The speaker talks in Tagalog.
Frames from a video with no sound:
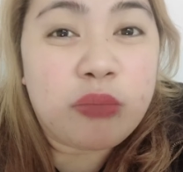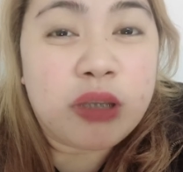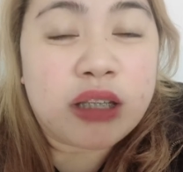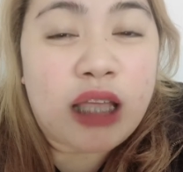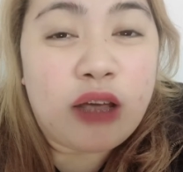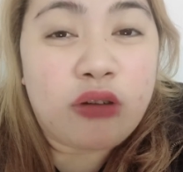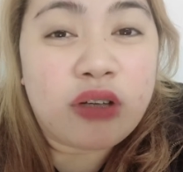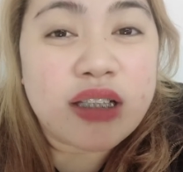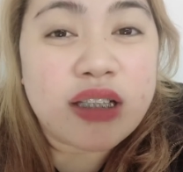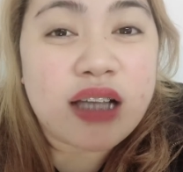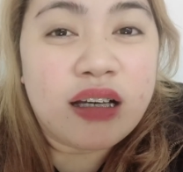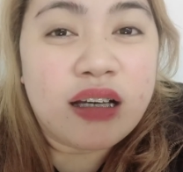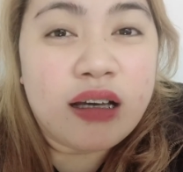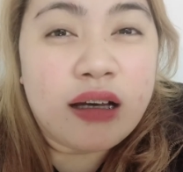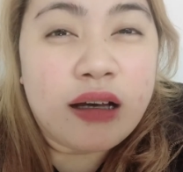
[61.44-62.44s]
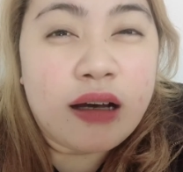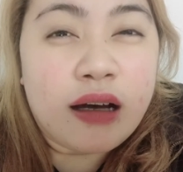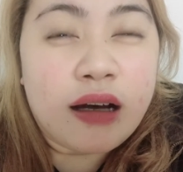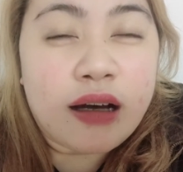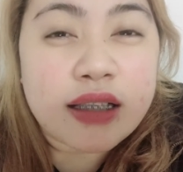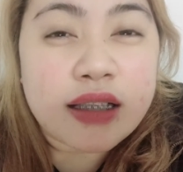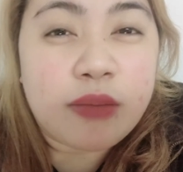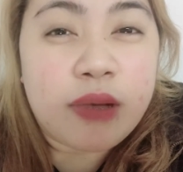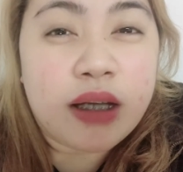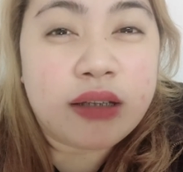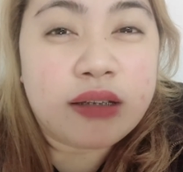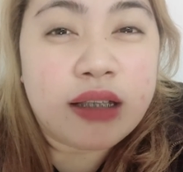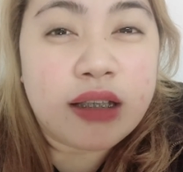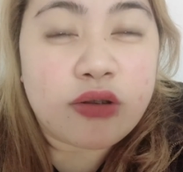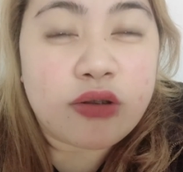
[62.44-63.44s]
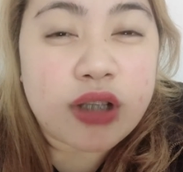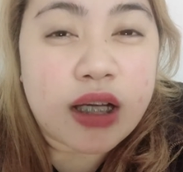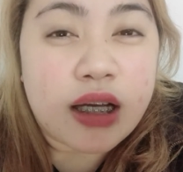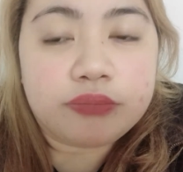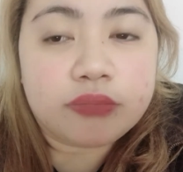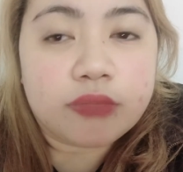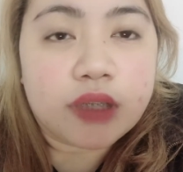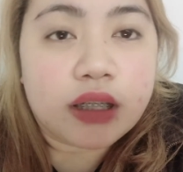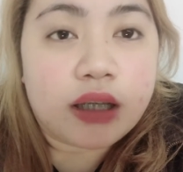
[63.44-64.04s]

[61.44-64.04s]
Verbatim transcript: tayong isang kasamahan dito sa